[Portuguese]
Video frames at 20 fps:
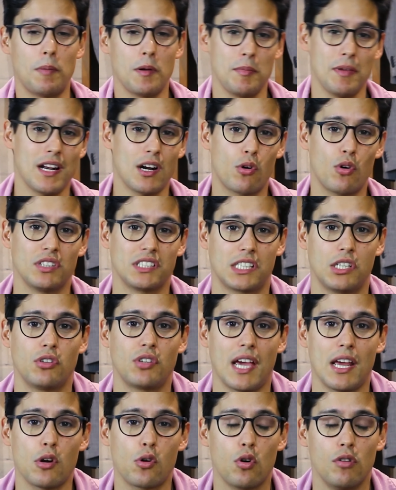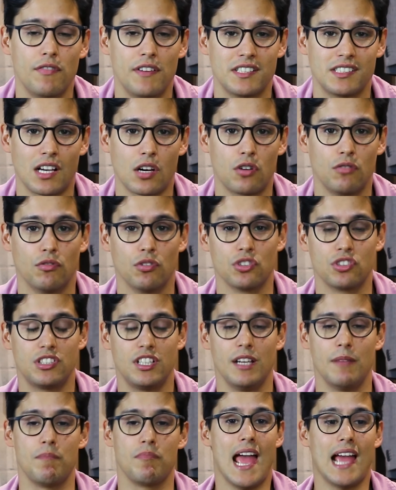a primeira coisa que eu quero conversar com
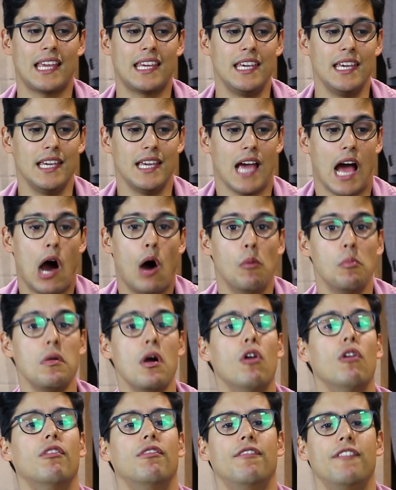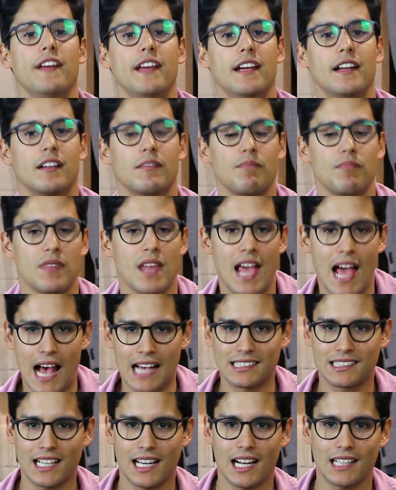você é que, ao meu ver,
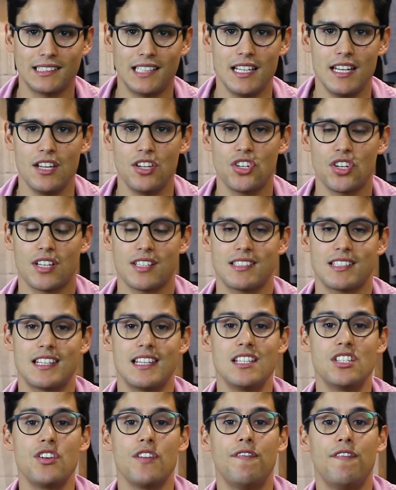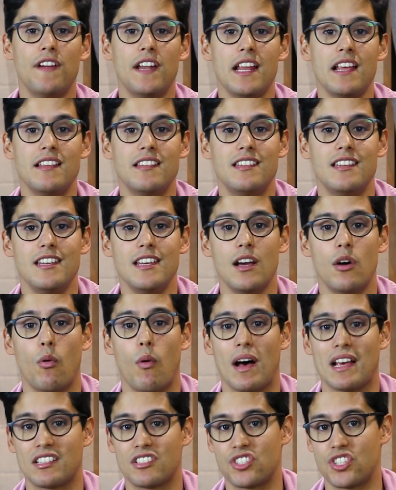as características que
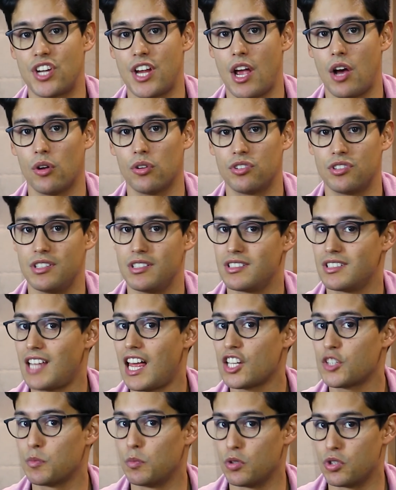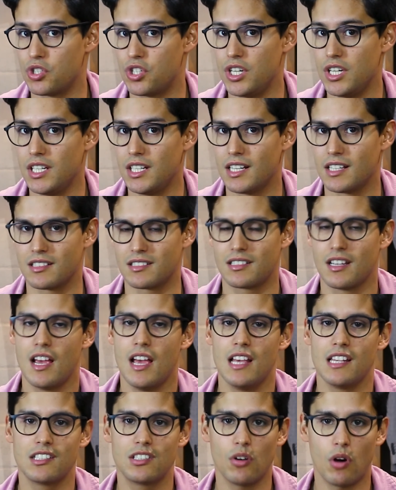diferenciam as Chelseas das botinas
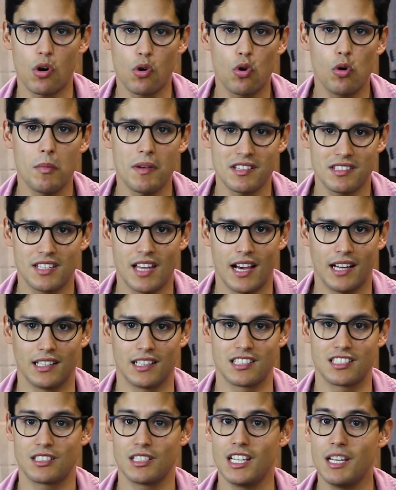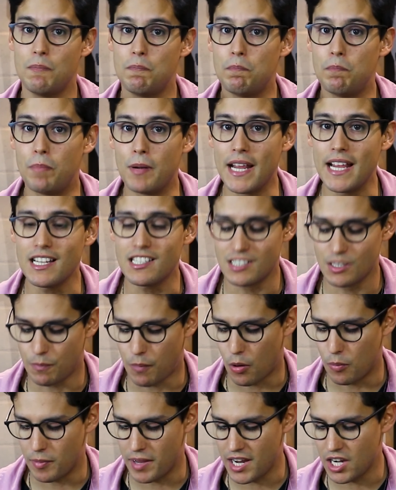são algumas delas, e
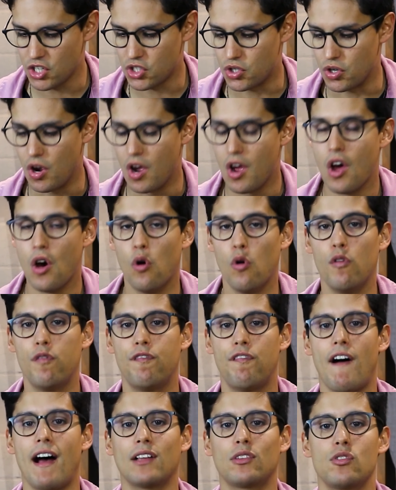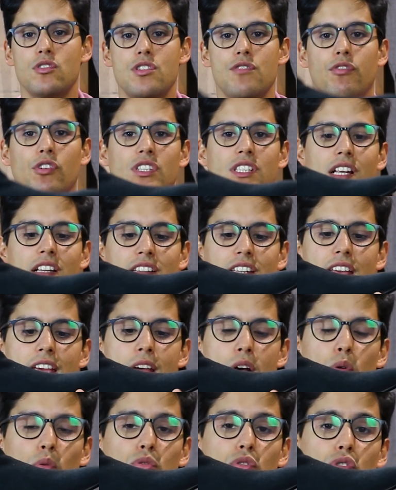principalmente o fato de você
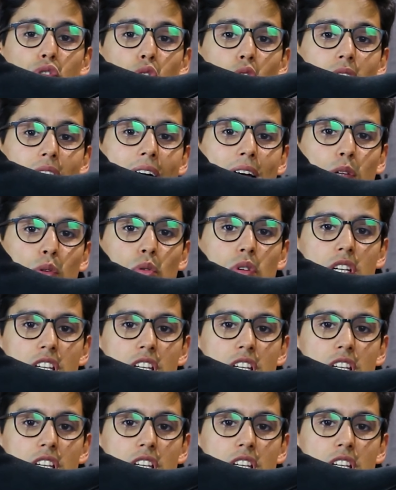ter um solado